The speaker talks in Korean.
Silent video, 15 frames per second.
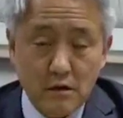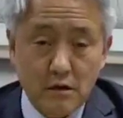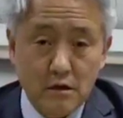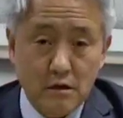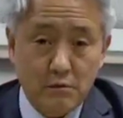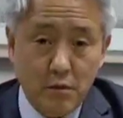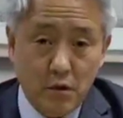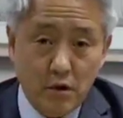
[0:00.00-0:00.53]

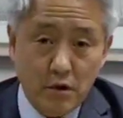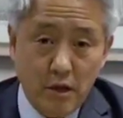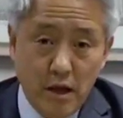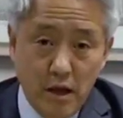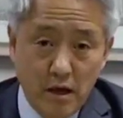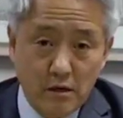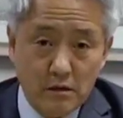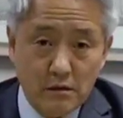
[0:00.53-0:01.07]

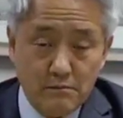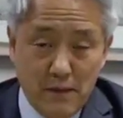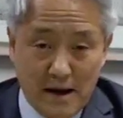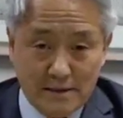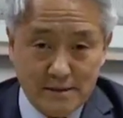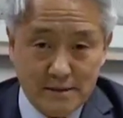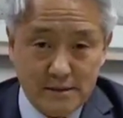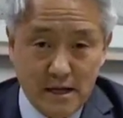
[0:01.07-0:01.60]
이번에 그
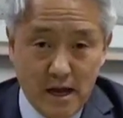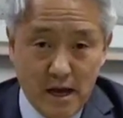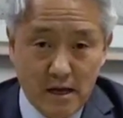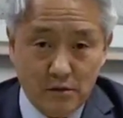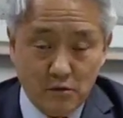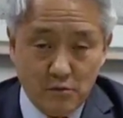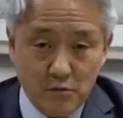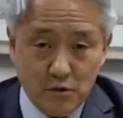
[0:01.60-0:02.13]
박사
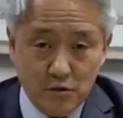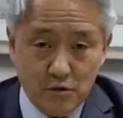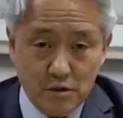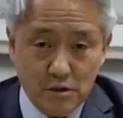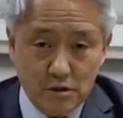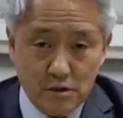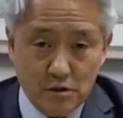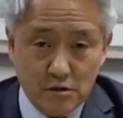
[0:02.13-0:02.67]
논문
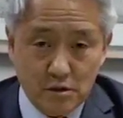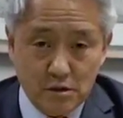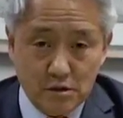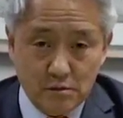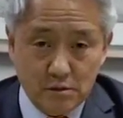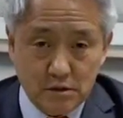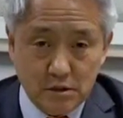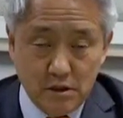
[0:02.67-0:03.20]
2 0 2
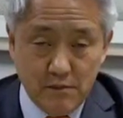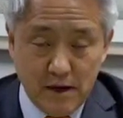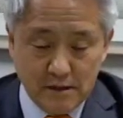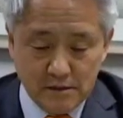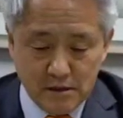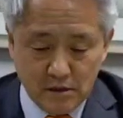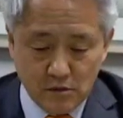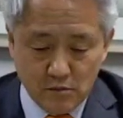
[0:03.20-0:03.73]
1년에
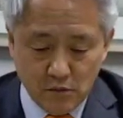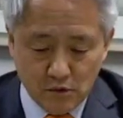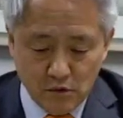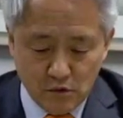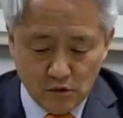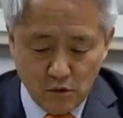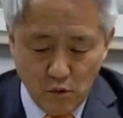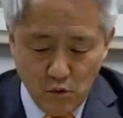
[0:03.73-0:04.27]
박사
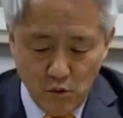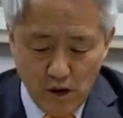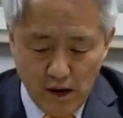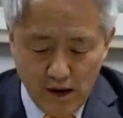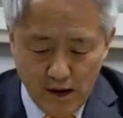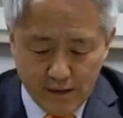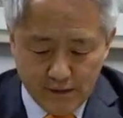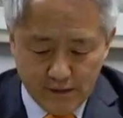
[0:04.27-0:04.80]
논문을
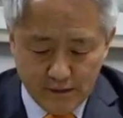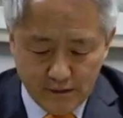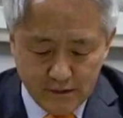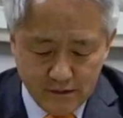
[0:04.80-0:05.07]
통과한